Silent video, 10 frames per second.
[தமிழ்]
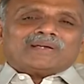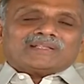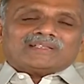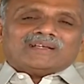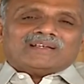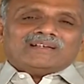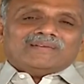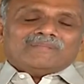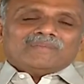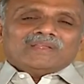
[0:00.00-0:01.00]
பார்த்தால்
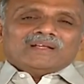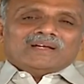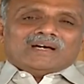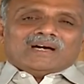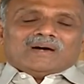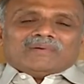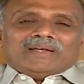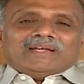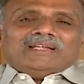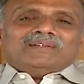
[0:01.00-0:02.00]
அவர்
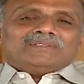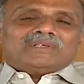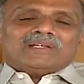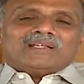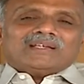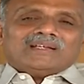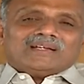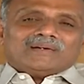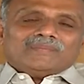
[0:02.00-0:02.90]
என்ன சொல்கிறாருன்னா